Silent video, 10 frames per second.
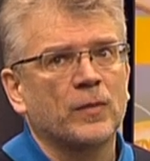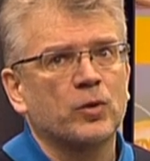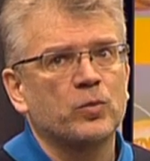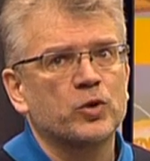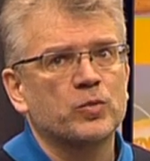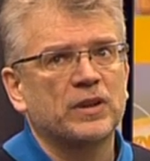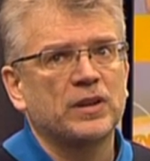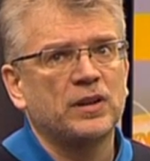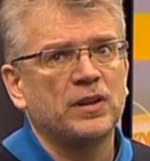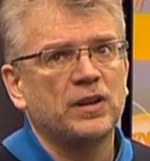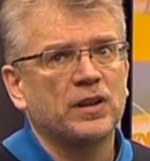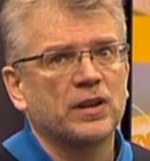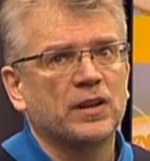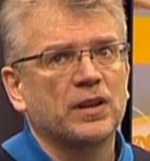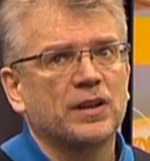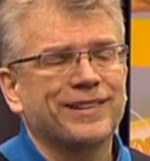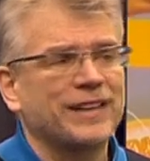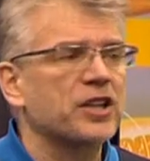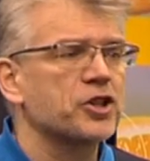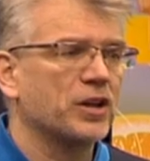ну, может быть, не
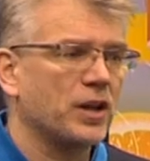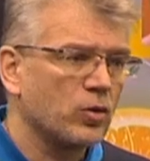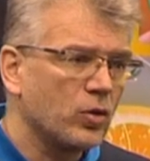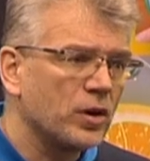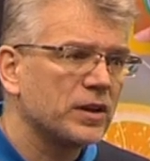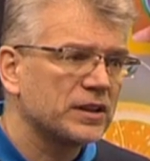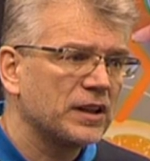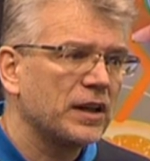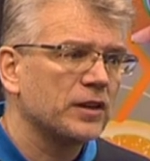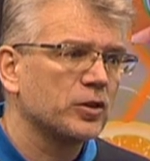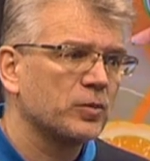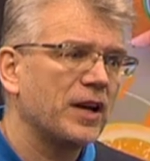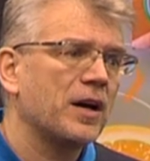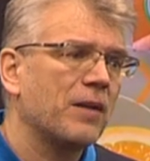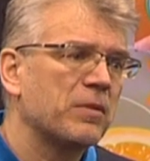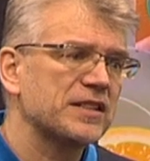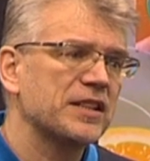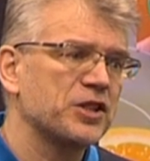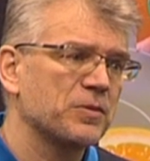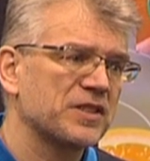так широко, да, но мы
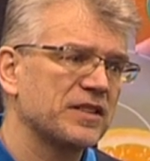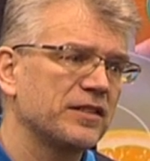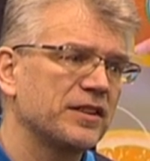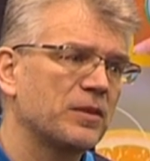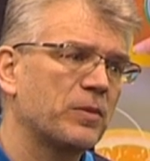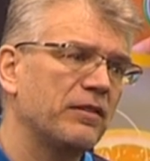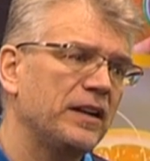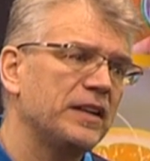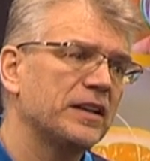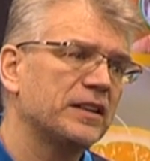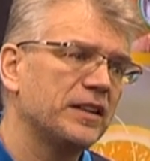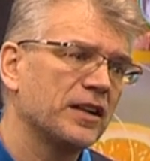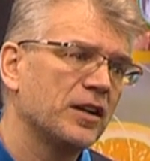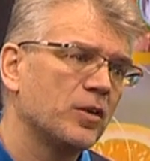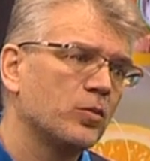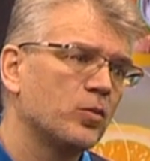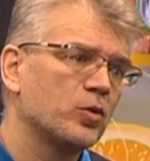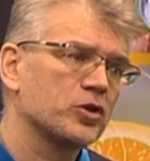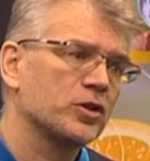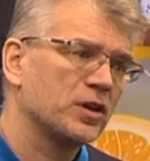обозначим основные направления, где
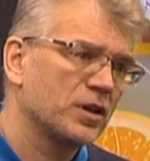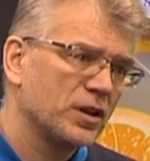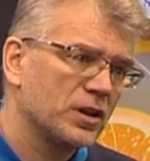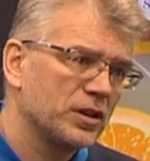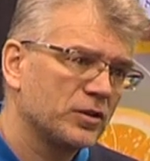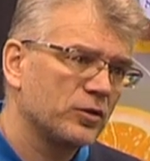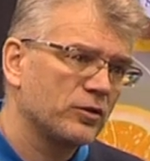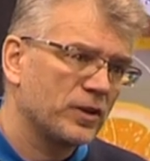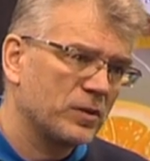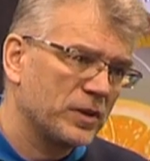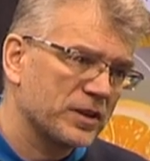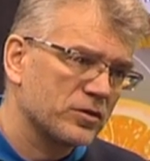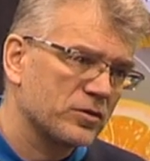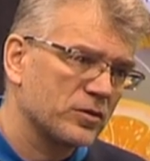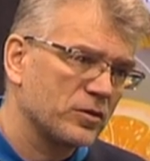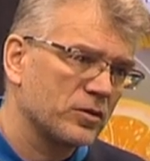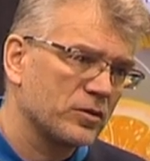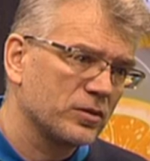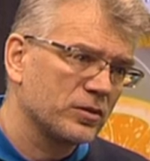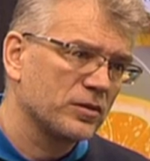можно эту
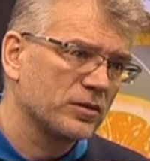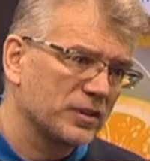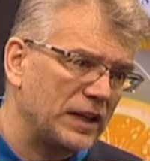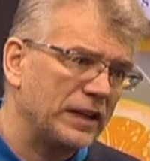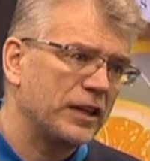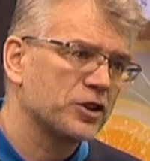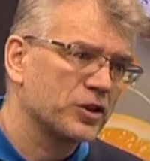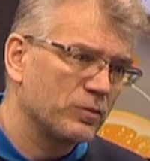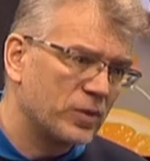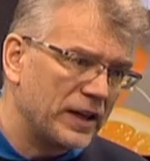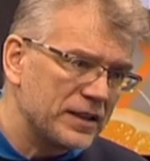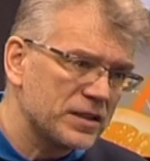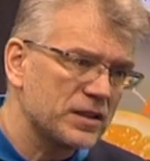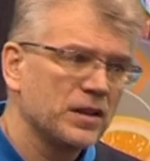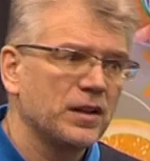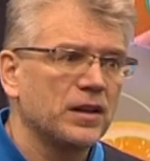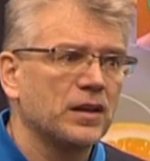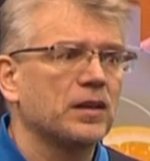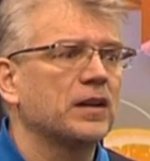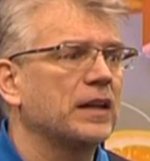информацию в дальнейшем брать,
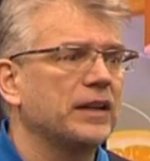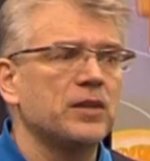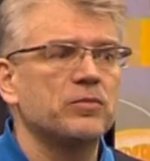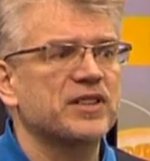э, к каким